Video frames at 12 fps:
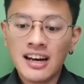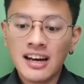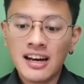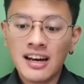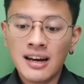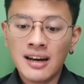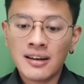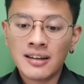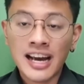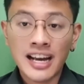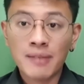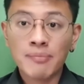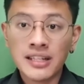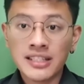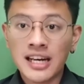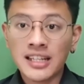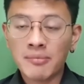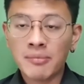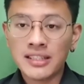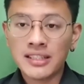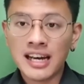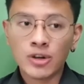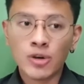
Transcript: uh, kahirapan sa ating bansa